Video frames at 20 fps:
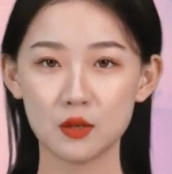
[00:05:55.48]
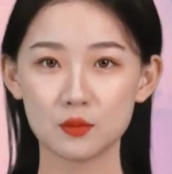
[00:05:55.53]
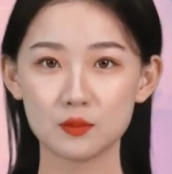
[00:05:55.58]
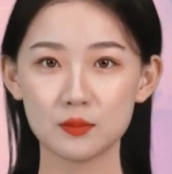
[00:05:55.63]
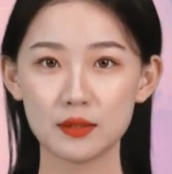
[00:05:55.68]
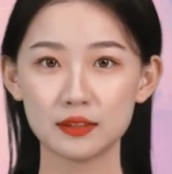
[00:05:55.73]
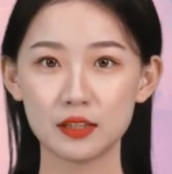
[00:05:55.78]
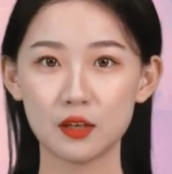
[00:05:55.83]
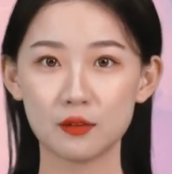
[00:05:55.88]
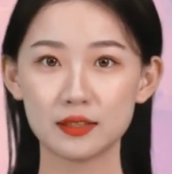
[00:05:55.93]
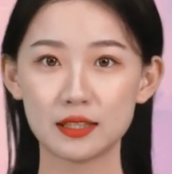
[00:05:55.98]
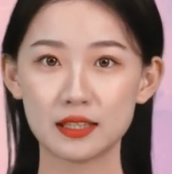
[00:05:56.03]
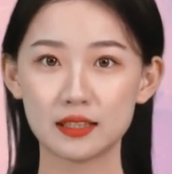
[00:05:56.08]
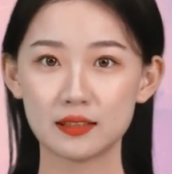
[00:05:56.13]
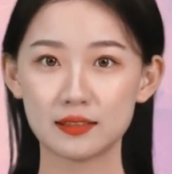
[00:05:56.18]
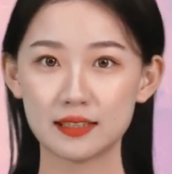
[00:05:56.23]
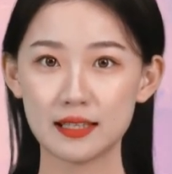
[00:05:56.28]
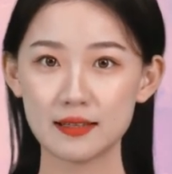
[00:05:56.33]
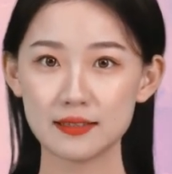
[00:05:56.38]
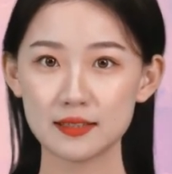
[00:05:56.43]
看到哪
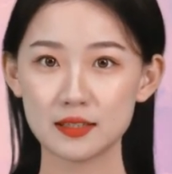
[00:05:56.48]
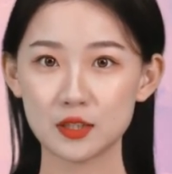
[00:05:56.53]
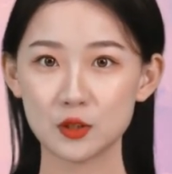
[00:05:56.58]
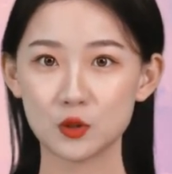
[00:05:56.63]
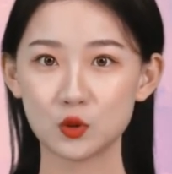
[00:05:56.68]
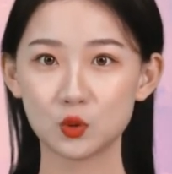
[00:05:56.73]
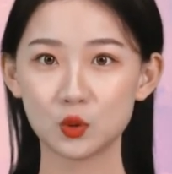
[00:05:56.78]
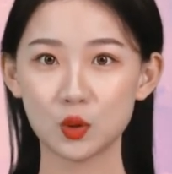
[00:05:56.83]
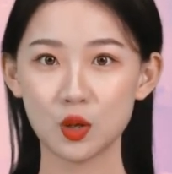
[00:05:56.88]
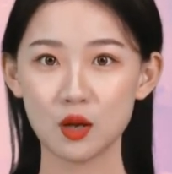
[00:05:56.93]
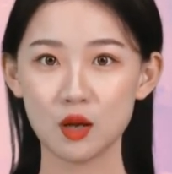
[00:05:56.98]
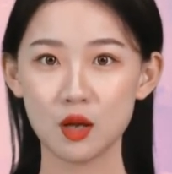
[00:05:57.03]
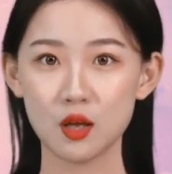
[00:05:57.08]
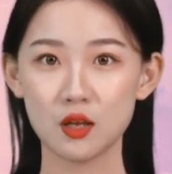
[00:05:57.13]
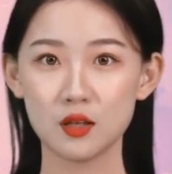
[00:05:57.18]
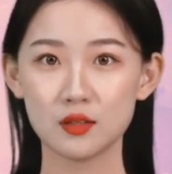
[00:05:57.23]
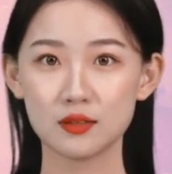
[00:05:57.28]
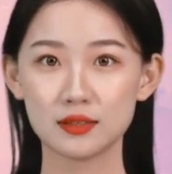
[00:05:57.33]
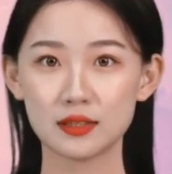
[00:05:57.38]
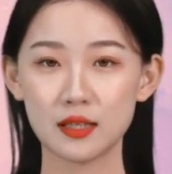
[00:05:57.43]
个摊子人多，
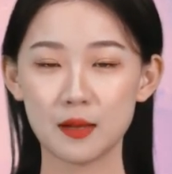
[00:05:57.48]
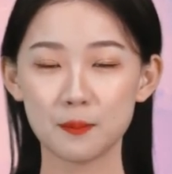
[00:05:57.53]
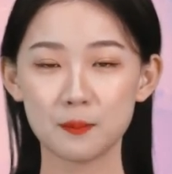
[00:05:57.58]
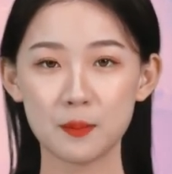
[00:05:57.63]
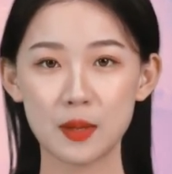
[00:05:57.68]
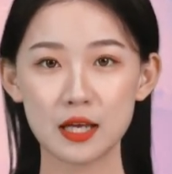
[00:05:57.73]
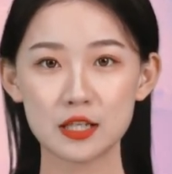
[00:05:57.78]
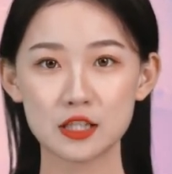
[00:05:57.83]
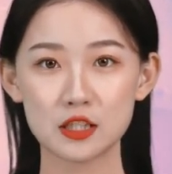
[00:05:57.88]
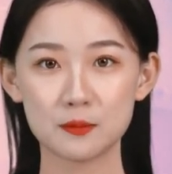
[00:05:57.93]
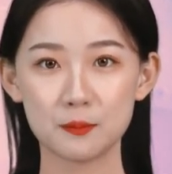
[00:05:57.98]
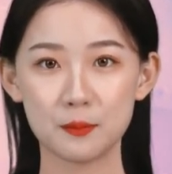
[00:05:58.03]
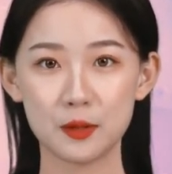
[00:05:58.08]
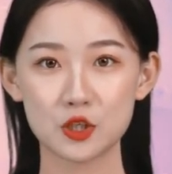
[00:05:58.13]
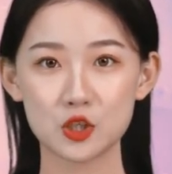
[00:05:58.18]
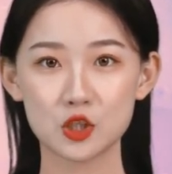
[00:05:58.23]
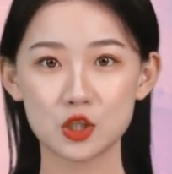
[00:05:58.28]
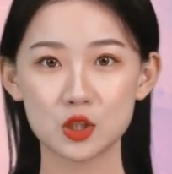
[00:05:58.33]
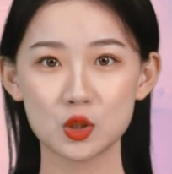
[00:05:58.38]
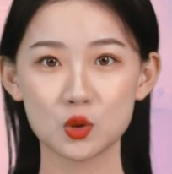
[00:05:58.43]
哪怕是
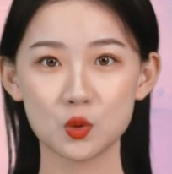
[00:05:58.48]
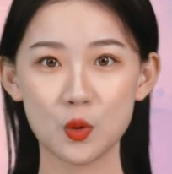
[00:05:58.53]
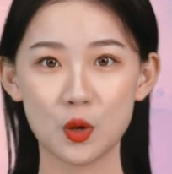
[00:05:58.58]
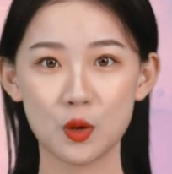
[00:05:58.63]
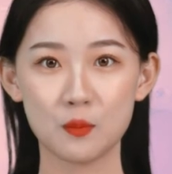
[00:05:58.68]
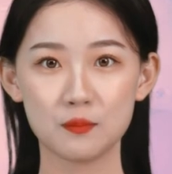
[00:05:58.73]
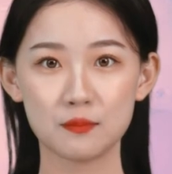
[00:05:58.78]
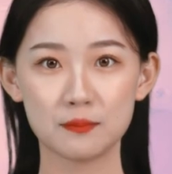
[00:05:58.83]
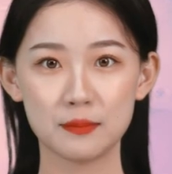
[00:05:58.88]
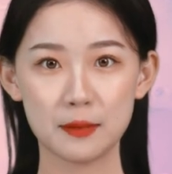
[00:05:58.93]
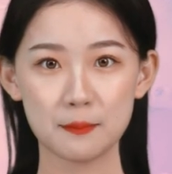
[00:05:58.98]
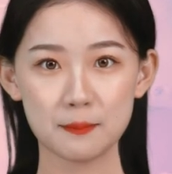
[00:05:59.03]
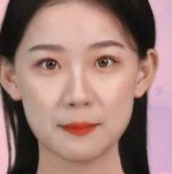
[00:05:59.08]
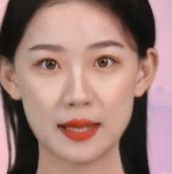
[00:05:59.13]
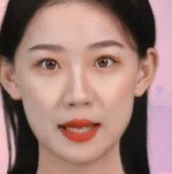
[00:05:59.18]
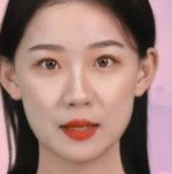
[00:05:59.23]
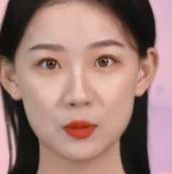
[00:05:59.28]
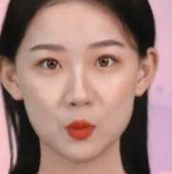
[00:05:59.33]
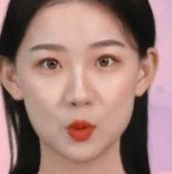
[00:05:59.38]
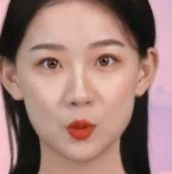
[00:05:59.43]
没吃过、没
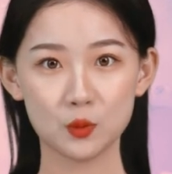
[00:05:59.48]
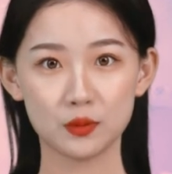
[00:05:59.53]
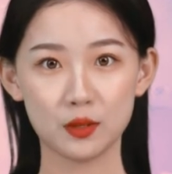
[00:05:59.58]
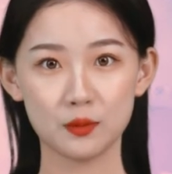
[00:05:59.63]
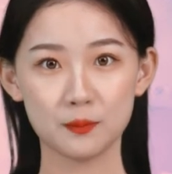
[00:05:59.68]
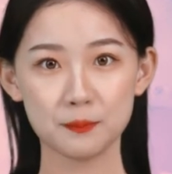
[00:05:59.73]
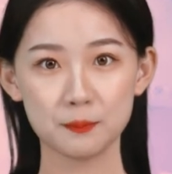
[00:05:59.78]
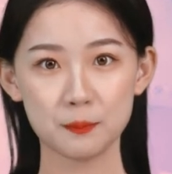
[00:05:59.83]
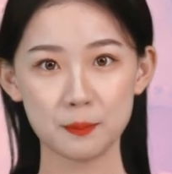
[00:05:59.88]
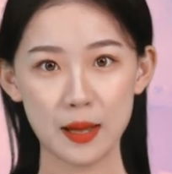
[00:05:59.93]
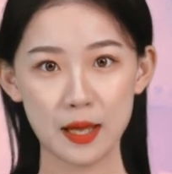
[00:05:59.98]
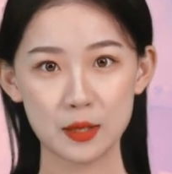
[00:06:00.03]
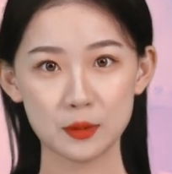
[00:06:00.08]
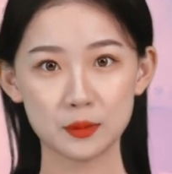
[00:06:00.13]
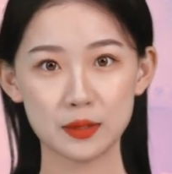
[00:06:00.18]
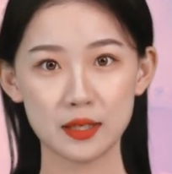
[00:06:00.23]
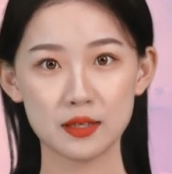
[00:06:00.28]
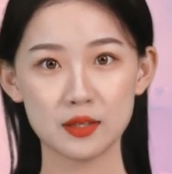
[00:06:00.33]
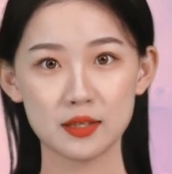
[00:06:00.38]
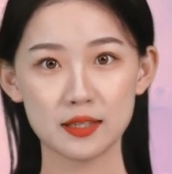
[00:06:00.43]
买过，
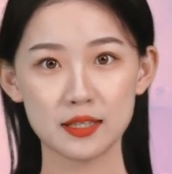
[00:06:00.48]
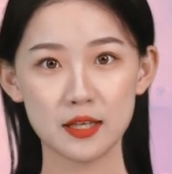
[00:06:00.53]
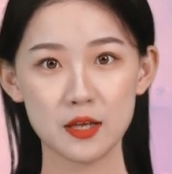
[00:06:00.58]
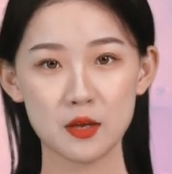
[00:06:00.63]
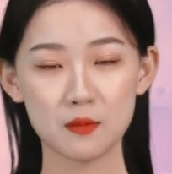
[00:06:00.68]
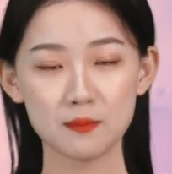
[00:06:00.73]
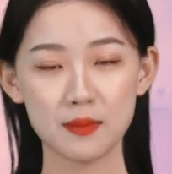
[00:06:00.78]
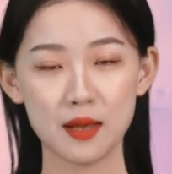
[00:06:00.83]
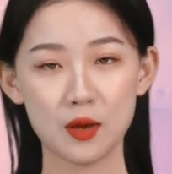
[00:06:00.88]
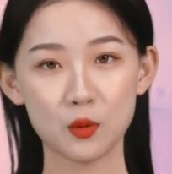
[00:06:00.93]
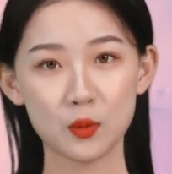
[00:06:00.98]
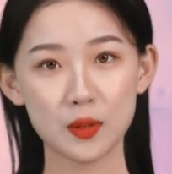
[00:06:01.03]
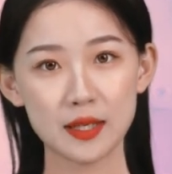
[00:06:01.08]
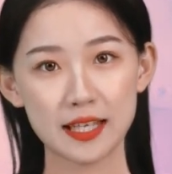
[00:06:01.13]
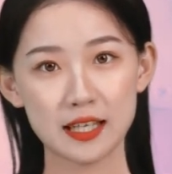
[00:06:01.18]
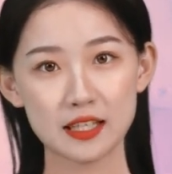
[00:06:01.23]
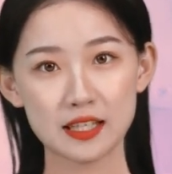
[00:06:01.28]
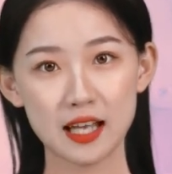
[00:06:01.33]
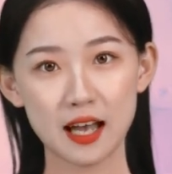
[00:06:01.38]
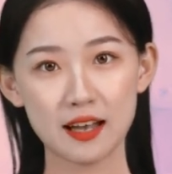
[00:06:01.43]
排队也要买
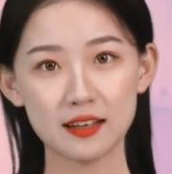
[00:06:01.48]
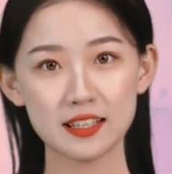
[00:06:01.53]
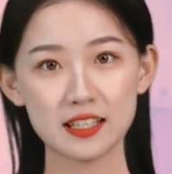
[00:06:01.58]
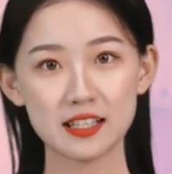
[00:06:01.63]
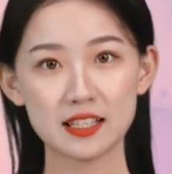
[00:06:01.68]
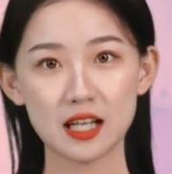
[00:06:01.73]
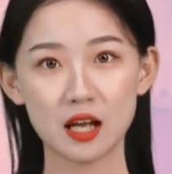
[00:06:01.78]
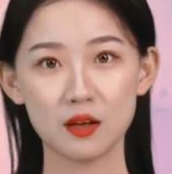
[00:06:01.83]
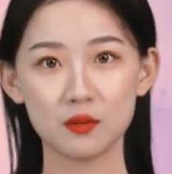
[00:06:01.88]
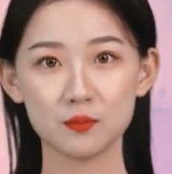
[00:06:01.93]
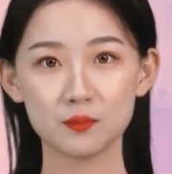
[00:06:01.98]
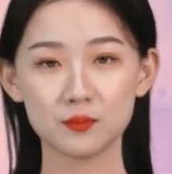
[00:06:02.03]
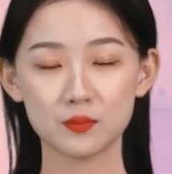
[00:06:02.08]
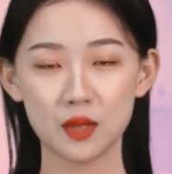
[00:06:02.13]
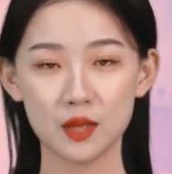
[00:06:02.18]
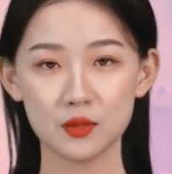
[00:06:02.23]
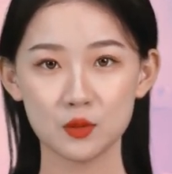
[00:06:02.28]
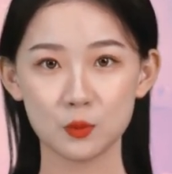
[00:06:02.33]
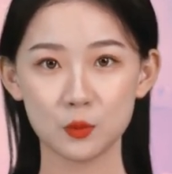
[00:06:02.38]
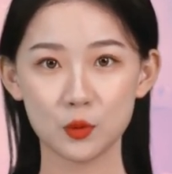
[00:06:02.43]
回来尝一尝。
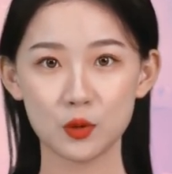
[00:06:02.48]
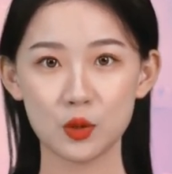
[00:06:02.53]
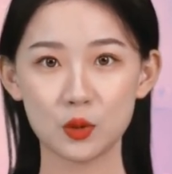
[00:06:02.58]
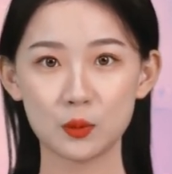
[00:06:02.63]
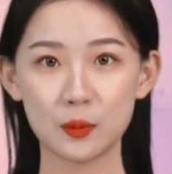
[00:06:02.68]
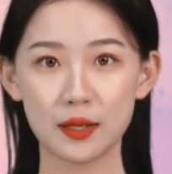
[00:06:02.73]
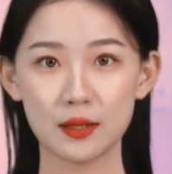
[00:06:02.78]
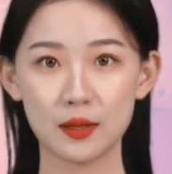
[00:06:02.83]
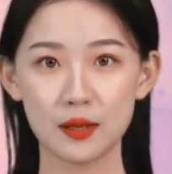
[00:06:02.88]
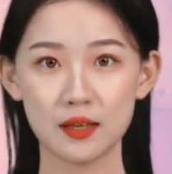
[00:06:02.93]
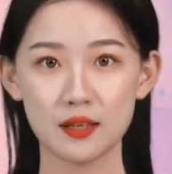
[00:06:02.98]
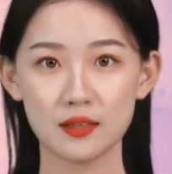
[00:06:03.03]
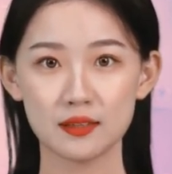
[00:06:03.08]
不一会儿，